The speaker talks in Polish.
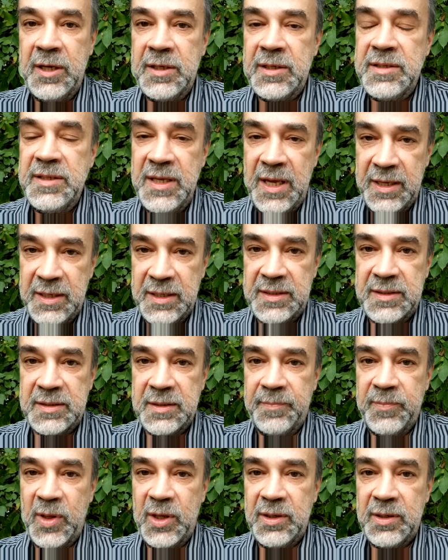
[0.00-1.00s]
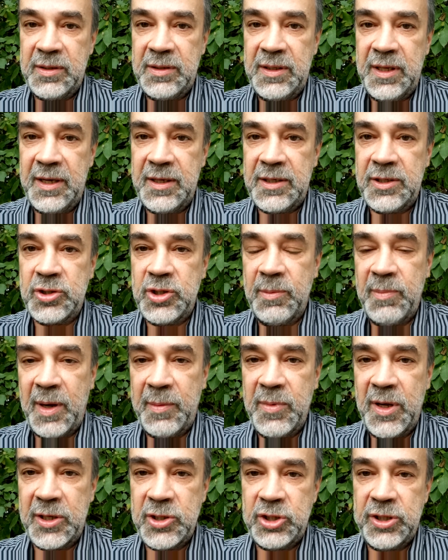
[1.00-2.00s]
nie jestem tak, że
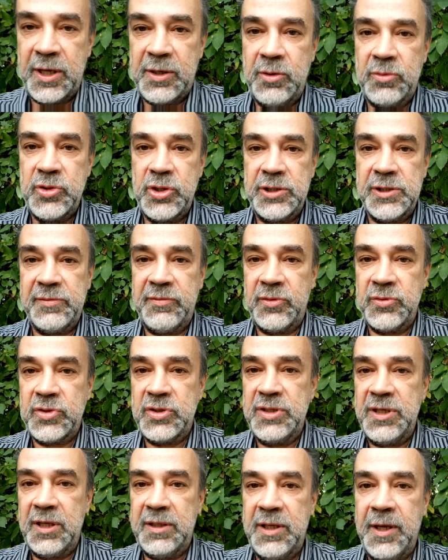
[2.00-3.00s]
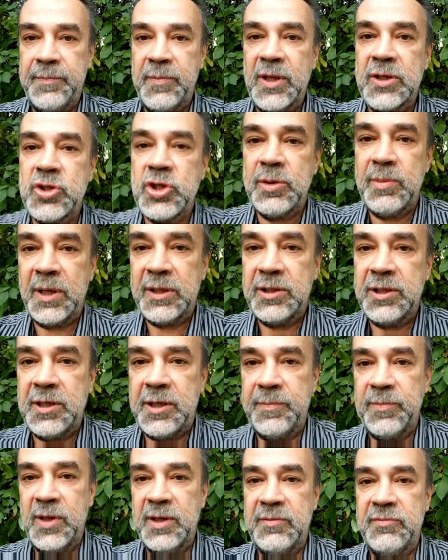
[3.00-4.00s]
mamy aż taką zdrową dietę. Trzeba tych
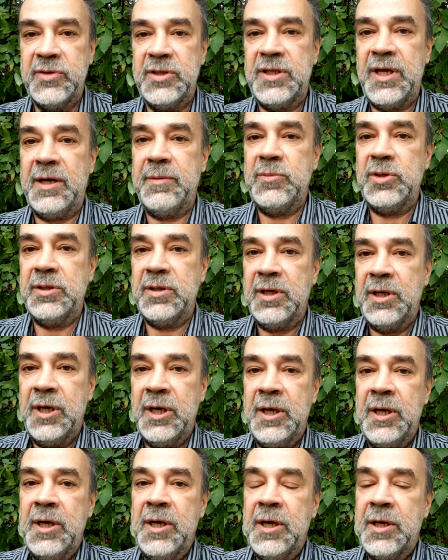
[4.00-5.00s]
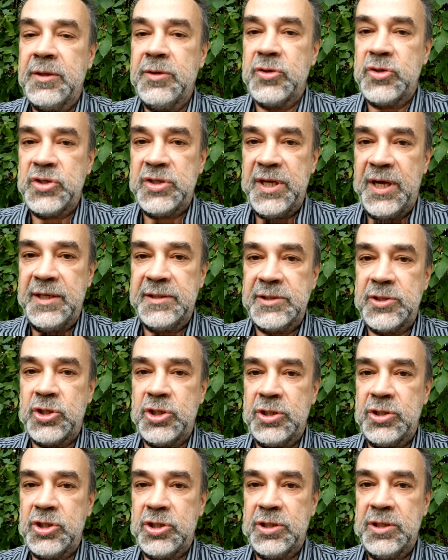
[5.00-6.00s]
witamin
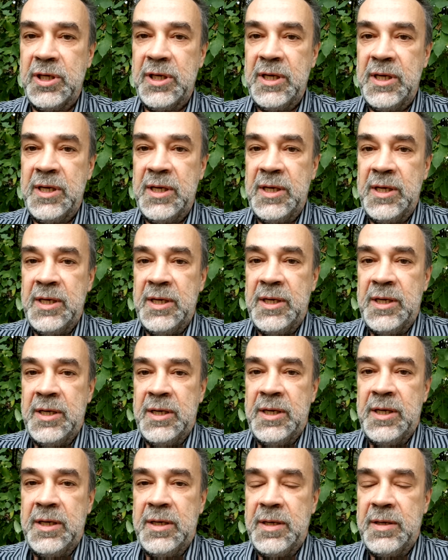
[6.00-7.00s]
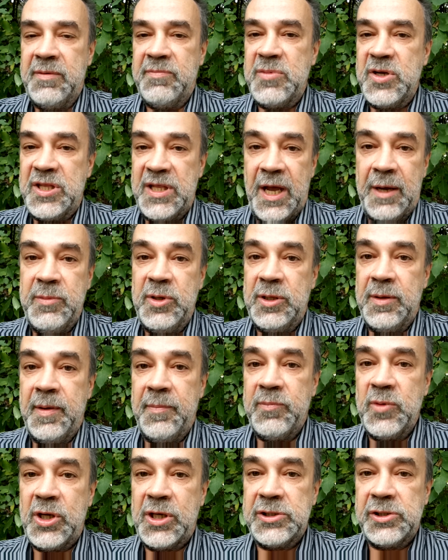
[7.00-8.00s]
dostarczyć witamin,
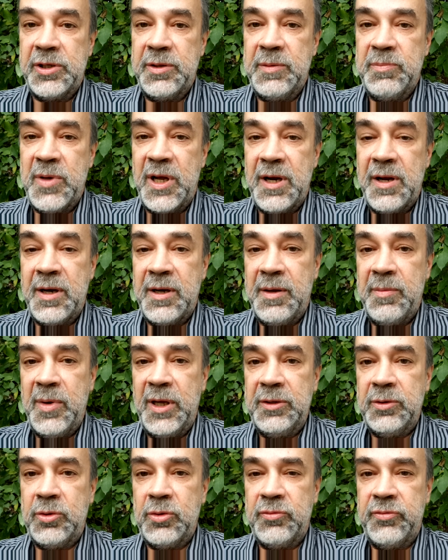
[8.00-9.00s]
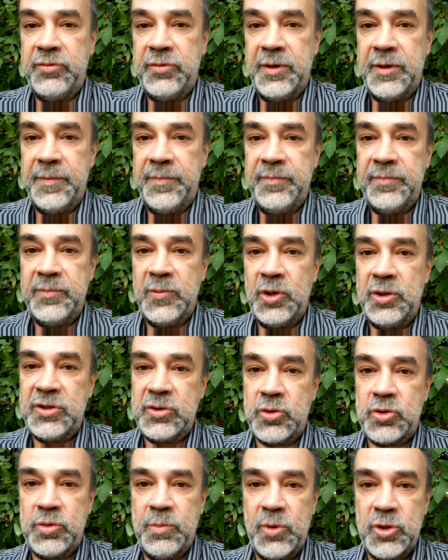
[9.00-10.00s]
mikroelementów. E, no
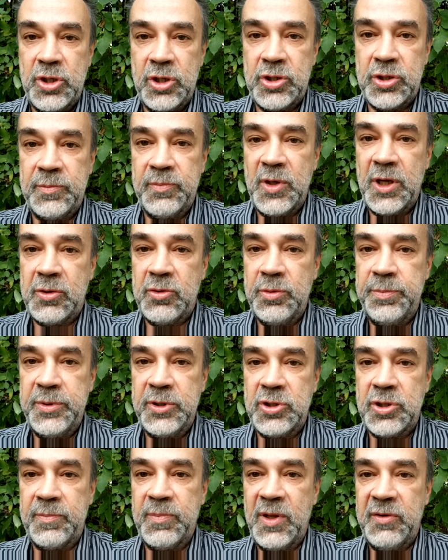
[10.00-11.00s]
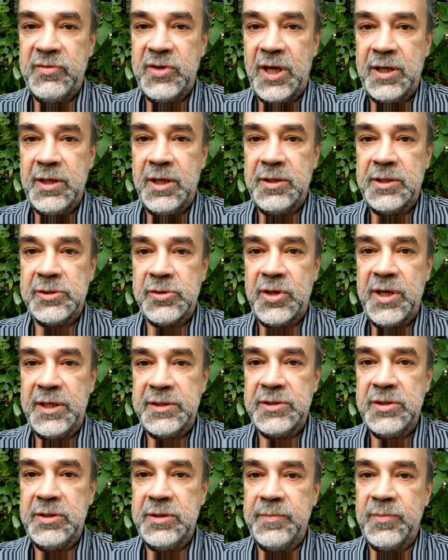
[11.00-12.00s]
cóż, możesz je kupić w taniej
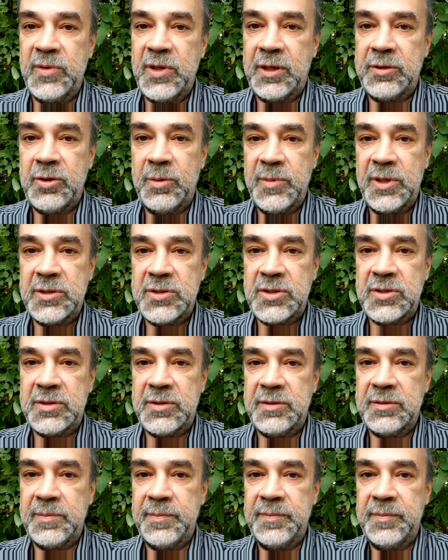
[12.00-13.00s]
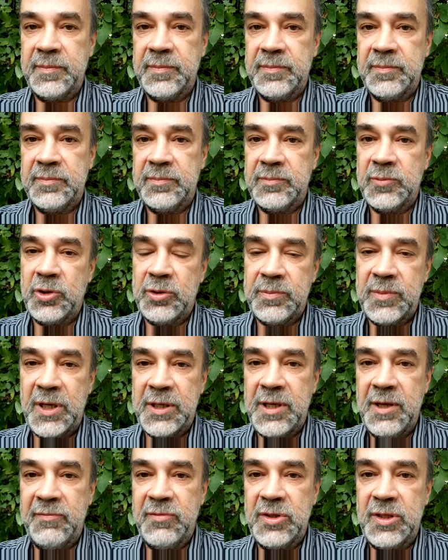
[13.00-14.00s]
drogerii, natomiast no,
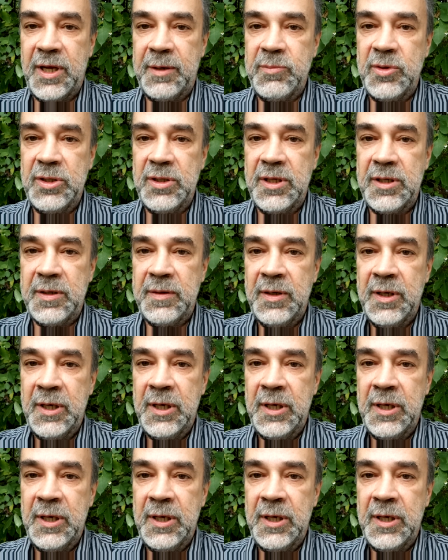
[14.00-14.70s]
takie witaminy